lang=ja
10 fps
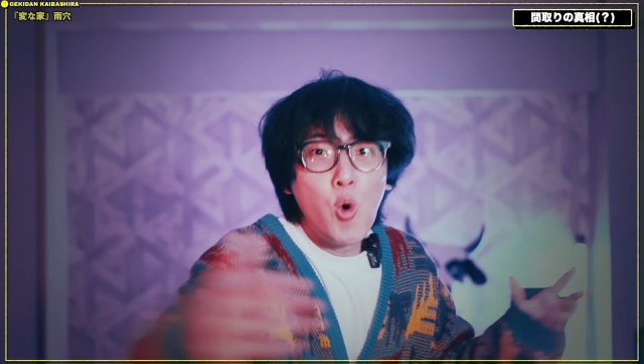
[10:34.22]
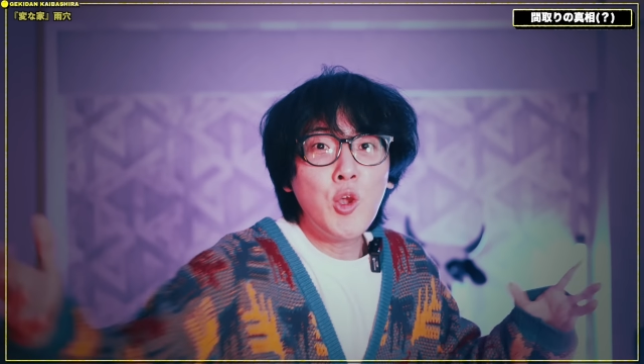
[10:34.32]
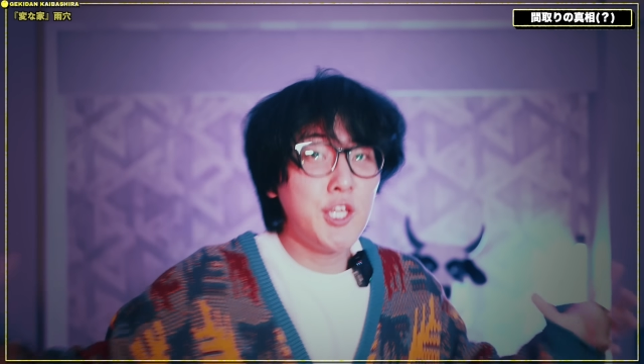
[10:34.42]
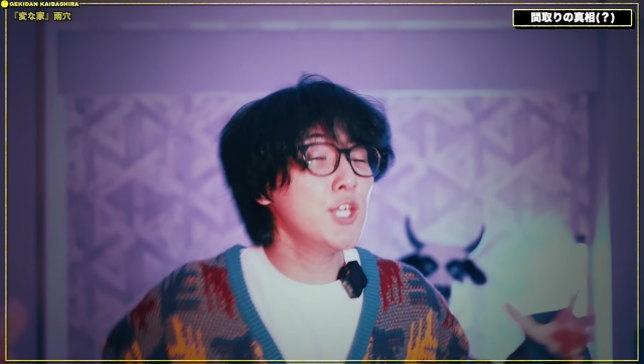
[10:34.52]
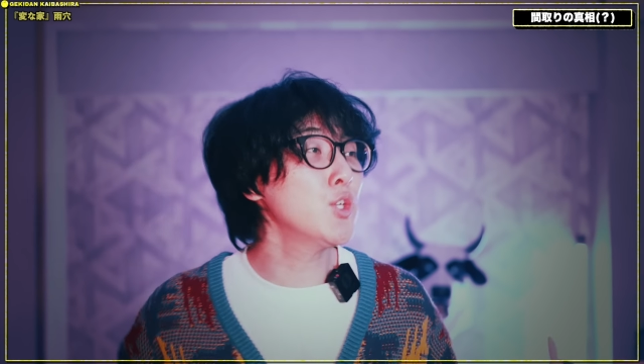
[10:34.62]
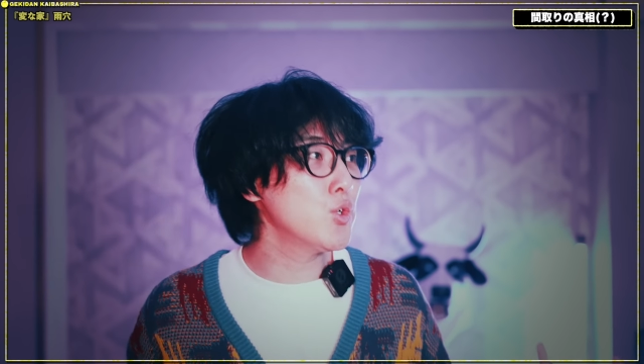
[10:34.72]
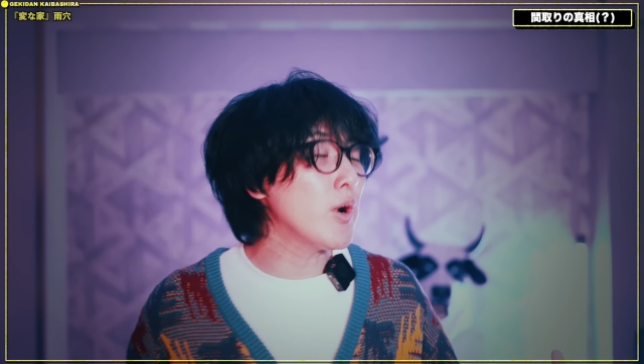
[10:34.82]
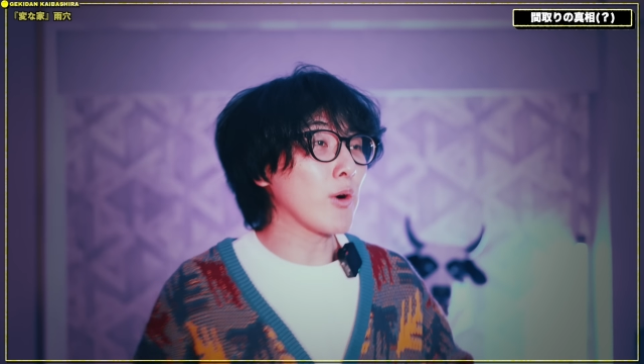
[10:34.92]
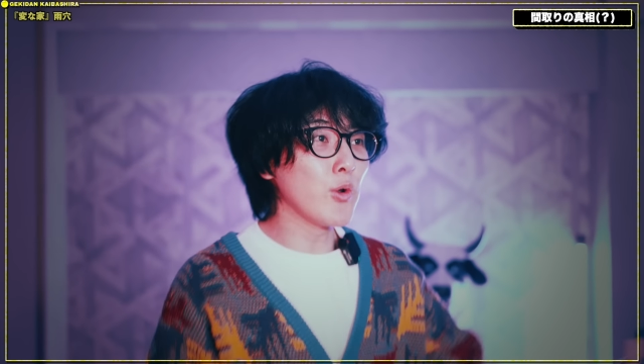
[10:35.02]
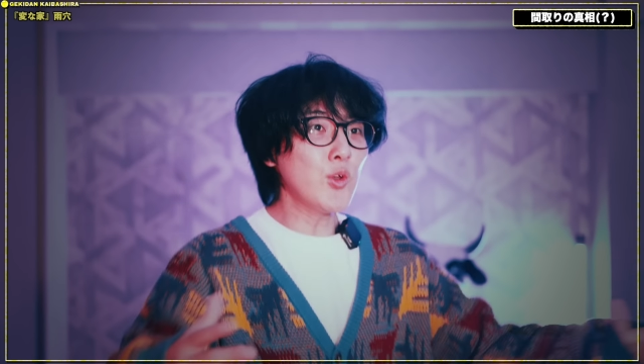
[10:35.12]
多い理由
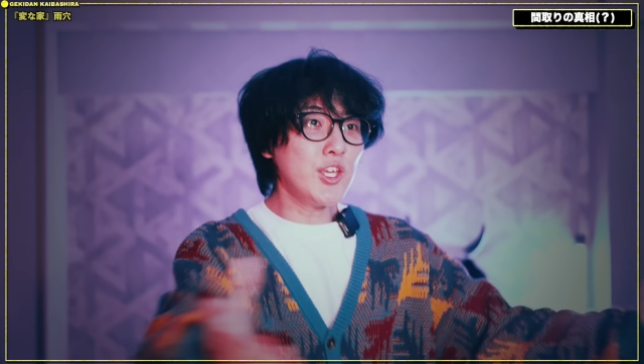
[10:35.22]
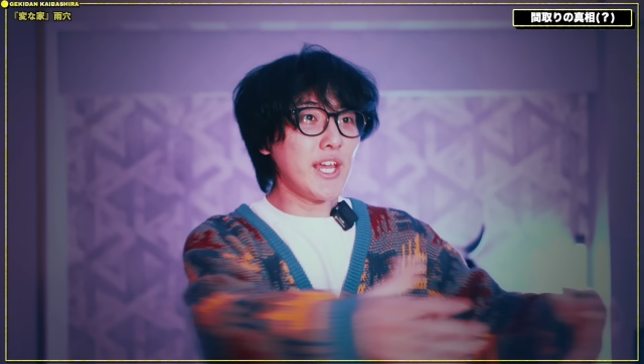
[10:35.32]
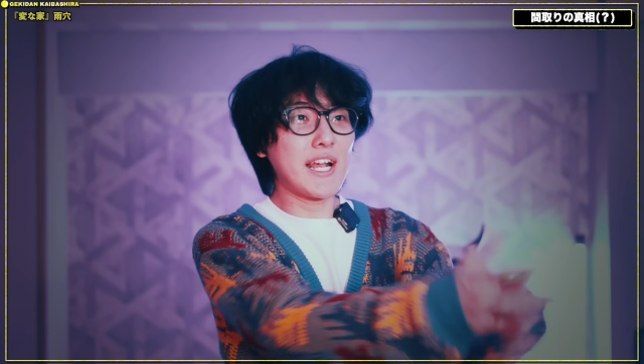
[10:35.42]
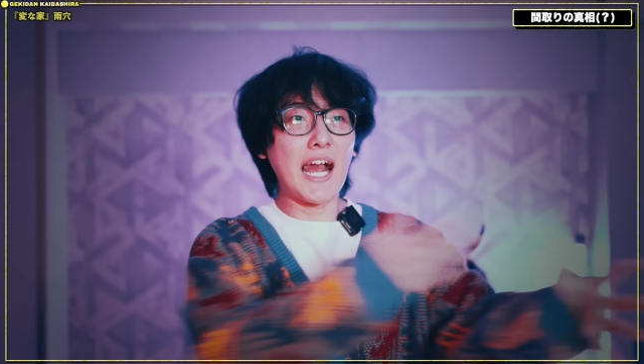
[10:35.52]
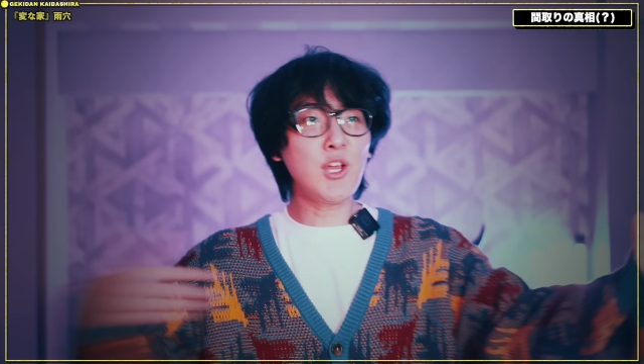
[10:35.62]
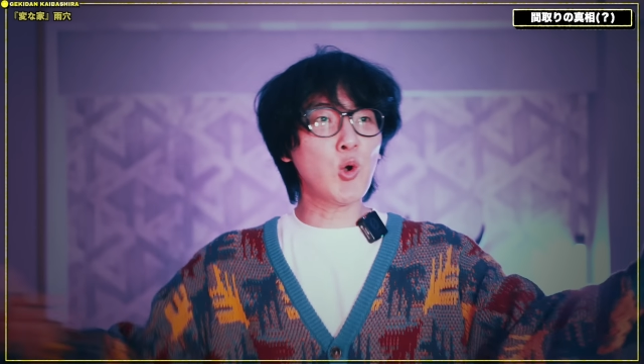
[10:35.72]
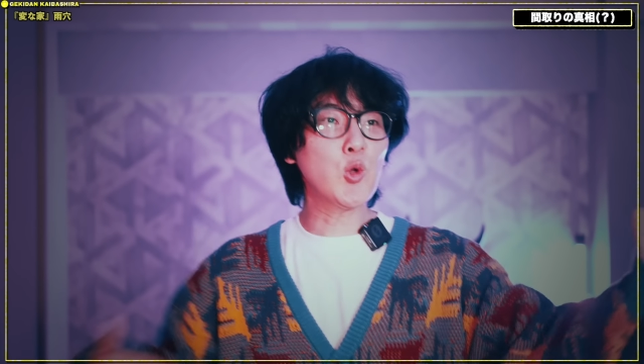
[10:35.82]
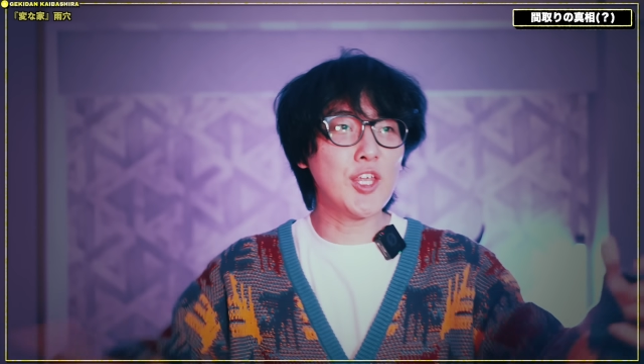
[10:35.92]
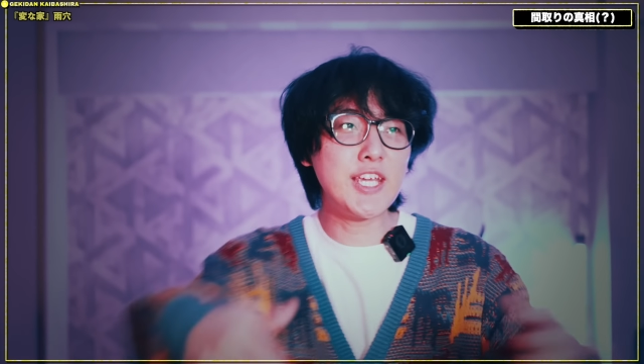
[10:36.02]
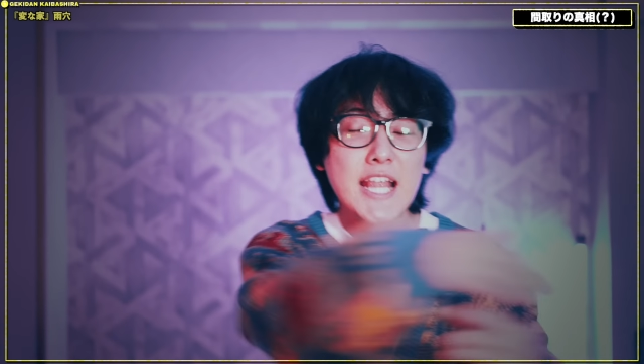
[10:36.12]
は、この家が開
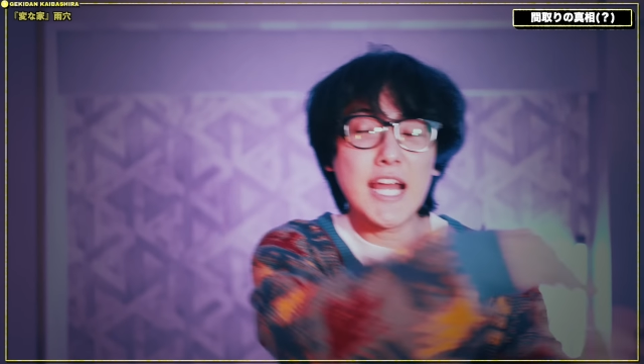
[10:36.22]
放的